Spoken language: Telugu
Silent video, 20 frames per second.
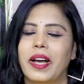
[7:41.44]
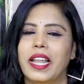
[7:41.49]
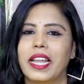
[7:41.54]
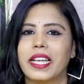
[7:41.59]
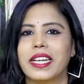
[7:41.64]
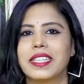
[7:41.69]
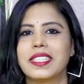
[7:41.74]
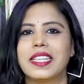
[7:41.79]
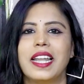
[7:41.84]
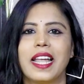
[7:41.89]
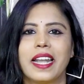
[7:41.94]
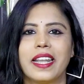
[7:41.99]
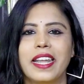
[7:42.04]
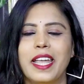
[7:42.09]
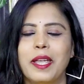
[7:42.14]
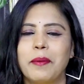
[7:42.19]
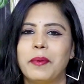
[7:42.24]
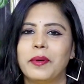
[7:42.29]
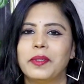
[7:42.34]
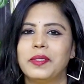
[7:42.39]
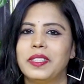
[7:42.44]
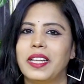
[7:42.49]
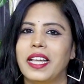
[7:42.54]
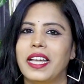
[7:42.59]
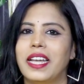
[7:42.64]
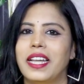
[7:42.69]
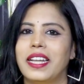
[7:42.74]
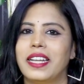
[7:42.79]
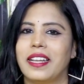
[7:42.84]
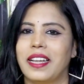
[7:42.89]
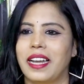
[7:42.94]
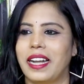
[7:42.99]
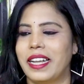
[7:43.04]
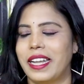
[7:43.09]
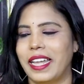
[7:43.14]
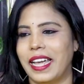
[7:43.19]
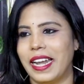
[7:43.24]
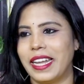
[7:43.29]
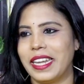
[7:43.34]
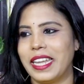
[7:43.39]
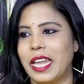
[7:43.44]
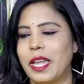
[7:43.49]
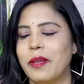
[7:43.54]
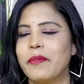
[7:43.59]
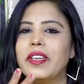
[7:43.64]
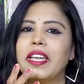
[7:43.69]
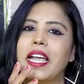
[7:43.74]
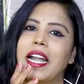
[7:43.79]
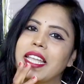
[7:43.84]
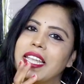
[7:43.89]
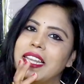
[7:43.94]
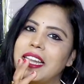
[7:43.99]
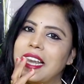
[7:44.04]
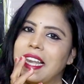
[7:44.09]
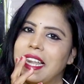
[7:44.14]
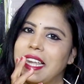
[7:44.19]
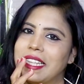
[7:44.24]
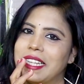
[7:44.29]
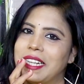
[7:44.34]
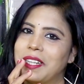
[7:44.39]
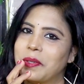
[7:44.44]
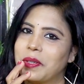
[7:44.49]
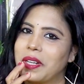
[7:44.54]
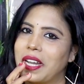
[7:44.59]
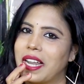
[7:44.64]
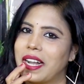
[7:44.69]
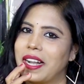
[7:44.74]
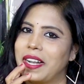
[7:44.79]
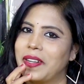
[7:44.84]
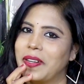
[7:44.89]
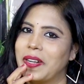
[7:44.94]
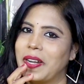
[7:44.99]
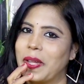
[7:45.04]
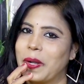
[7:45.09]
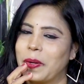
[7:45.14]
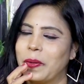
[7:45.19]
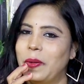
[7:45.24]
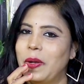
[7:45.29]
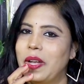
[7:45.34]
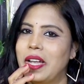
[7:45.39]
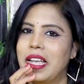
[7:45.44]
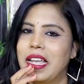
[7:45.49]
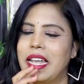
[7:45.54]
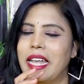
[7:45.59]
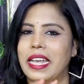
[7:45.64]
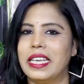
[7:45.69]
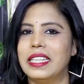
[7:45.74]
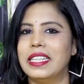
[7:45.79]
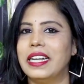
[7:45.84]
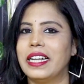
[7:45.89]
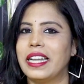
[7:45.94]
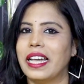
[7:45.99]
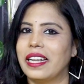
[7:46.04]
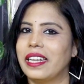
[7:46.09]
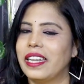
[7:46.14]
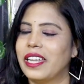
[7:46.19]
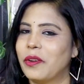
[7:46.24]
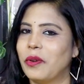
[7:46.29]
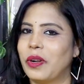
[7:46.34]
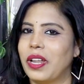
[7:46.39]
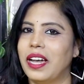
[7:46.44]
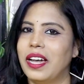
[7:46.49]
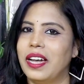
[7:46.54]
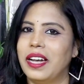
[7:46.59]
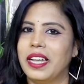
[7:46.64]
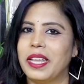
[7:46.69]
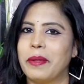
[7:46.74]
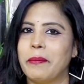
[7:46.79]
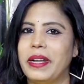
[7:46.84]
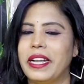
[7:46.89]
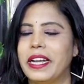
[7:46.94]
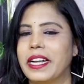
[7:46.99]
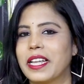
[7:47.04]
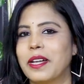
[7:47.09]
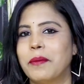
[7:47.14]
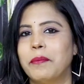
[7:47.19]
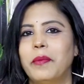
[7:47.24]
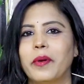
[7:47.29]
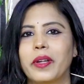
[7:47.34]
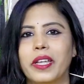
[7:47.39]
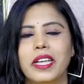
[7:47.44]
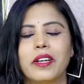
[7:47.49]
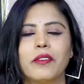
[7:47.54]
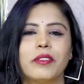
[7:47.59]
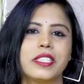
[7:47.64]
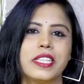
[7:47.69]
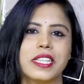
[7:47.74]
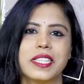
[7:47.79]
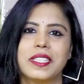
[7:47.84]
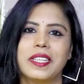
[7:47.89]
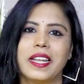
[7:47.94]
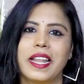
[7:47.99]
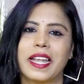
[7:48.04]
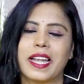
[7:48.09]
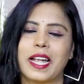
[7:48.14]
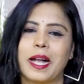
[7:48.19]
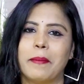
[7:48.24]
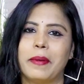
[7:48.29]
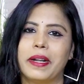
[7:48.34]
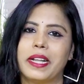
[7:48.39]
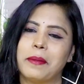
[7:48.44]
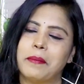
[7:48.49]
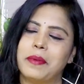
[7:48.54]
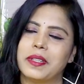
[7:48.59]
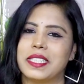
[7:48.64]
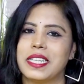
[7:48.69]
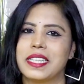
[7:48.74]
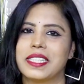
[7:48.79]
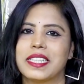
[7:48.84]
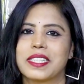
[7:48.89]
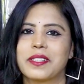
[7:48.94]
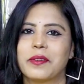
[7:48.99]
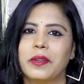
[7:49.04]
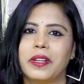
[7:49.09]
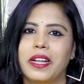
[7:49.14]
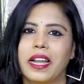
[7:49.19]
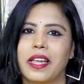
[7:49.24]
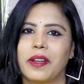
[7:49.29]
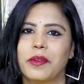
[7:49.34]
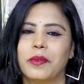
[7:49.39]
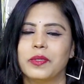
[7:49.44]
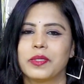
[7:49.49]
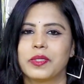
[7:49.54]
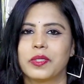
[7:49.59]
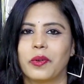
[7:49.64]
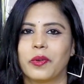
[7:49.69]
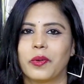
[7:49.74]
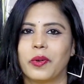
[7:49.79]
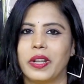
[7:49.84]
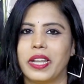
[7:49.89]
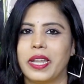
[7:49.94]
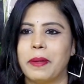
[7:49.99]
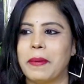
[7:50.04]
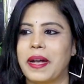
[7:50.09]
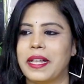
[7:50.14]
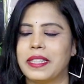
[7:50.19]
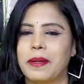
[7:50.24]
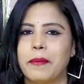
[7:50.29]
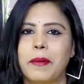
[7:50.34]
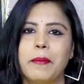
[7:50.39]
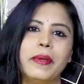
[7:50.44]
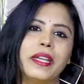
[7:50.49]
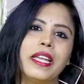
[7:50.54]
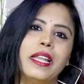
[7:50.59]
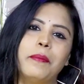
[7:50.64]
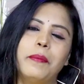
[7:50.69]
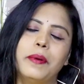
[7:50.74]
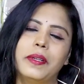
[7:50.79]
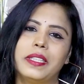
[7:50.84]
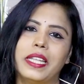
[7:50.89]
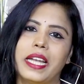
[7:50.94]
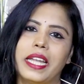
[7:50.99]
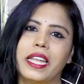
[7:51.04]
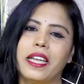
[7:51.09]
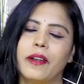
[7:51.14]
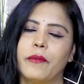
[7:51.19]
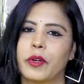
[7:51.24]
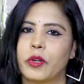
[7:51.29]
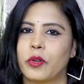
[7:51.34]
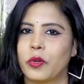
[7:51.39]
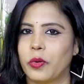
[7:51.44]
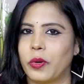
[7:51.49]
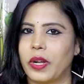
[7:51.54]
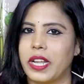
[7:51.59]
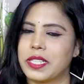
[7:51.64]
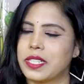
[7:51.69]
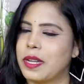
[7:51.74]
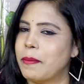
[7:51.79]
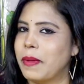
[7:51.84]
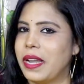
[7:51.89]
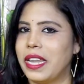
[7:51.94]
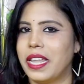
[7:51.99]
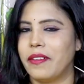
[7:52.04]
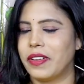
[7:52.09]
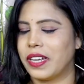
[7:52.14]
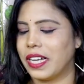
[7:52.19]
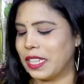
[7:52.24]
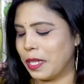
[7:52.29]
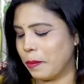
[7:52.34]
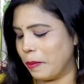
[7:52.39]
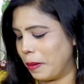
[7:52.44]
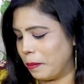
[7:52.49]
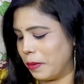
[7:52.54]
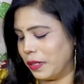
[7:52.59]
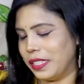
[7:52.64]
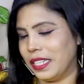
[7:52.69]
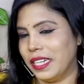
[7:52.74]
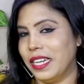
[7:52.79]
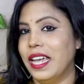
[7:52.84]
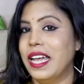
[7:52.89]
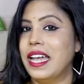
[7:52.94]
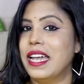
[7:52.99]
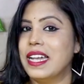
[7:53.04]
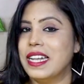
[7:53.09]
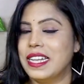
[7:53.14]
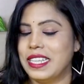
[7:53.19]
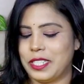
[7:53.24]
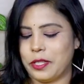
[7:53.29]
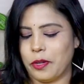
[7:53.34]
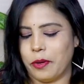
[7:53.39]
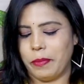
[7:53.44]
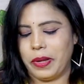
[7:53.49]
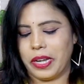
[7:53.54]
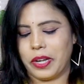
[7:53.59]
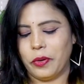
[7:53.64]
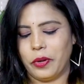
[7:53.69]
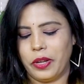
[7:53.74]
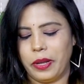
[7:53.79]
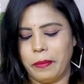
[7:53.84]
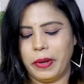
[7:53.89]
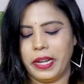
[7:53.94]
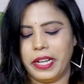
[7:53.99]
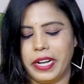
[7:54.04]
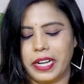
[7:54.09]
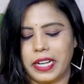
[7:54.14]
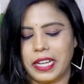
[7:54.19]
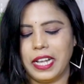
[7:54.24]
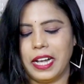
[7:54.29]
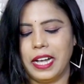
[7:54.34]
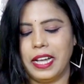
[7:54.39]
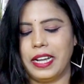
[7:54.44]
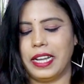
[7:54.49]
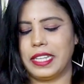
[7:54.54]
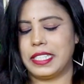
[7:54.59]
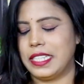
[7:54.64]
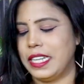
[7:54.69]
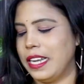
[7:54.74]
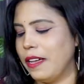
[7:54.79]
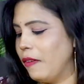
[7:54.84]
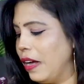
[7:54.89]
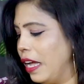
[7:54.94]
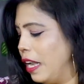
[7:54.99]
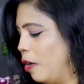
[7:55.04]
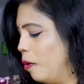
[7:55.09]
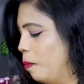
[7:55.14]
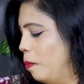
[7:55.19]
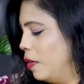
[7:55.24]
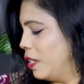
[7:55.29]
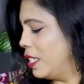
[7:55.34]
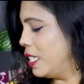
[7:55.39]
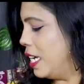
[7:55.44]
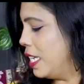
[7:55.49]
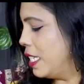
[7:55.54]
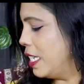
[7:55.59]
వాళ్ళకి అసలు అన్నీ అయిపోతున్నాయి అంటే అన్ని ఏవి అడిగినా లేదంటున్నారు అంటున్నారు ఏంటంటే అన్నీ కూడా ఇమీడియట్గా బుకింగ్ వచ్చేస్తున్నాయి కాబట్టి బుక్ చేసేసుకుంటున్నారు సో కొన్ని మాత్రమే మిగిలిపోతాయి అవి ఒక టూ డేస్లో మళ్ళీ అవి కథమైపోతాయి సో మీకు ఇమీడియట్గా నచ్చిన వాళ్ళు బుక్